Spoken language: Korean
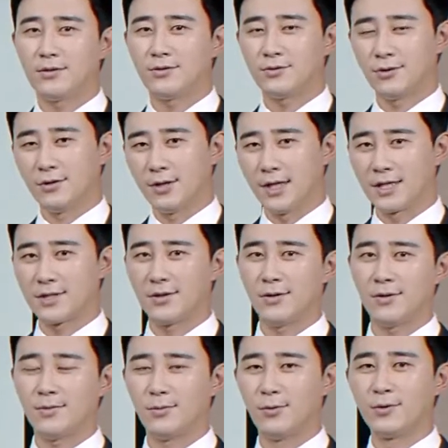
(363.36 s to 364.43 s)

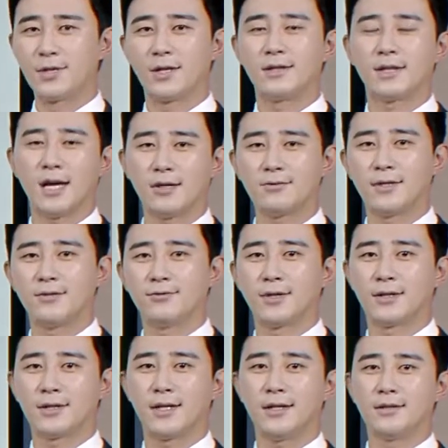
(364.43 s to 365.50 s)
출연해서 보장을 따로
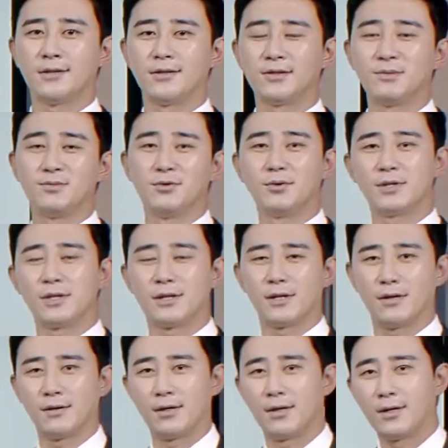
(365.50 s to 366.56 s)
해주겠다. 이것은
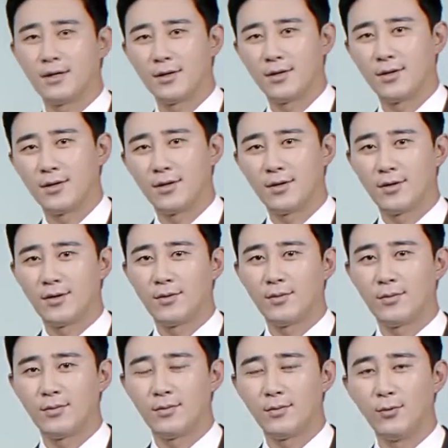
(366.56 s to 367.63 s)
무엇일까요?
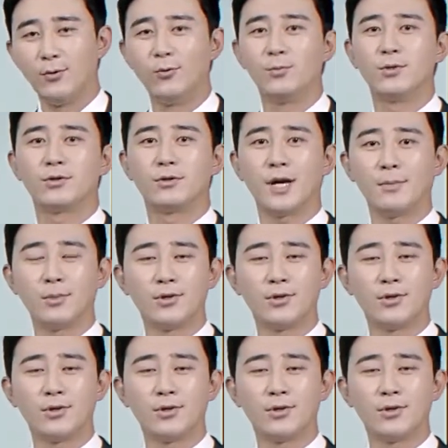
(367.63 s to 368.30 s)
보험료를 한